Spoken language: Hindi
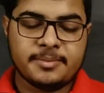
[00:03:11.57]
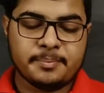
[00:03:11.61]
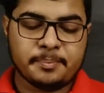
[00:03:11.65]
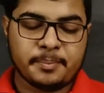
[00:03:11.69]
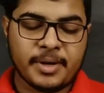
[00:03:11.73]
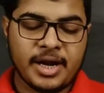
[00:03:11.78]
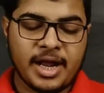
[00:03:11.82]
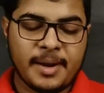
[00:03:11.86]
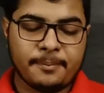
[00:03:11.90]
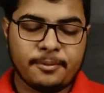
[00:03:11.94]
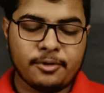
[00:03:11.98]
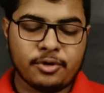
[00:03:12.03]

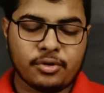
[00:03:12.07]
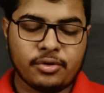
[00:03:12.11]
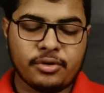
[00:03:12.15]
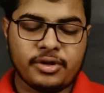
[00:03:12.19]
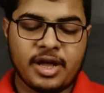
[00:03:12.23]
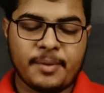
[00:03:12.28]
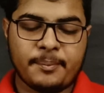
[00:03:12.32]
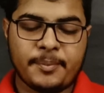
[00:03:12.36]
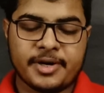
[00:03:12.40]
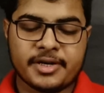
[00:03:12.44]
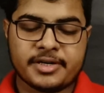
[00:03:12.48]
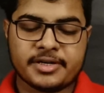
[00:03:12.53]
सिंपल आप लोग को
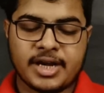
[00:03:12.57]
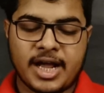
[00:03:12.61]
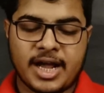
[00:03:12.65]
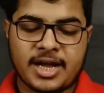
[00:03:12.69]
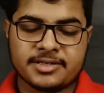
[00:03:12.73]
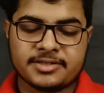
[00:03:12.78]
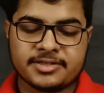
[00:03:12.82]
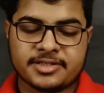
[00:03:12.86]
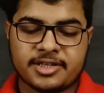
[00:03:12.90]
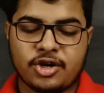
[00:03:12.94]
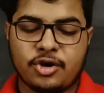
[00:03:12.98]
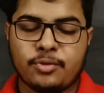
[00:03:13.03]
यहाँ पे
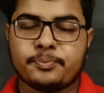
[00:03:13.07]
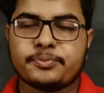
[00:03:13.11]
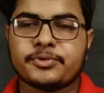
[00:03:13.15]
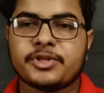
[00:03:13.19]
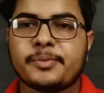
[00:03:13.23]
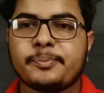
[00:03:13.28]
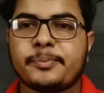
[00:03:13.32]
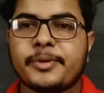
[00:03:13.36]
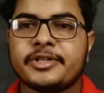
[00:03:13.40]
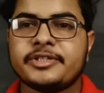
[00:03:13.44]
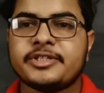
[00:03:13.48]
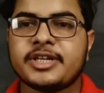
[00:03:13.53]
टैक्स के
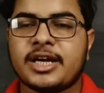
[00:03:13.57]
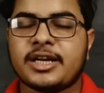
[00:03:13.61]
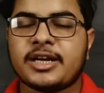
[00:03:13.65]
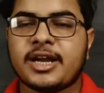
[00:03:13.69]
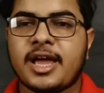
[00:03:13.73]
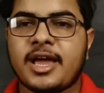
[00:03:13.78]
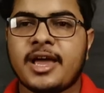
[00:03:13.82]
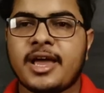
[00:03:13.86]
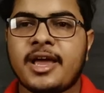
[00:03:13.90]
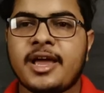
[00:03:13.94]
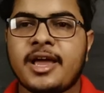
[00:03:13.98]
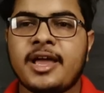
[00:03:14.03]
ऑप्शन पे
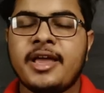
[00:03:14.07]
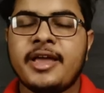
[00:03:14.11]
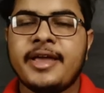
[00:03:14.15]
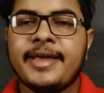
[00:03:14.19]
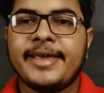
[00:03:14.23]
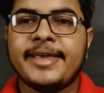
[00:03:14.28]
जाना है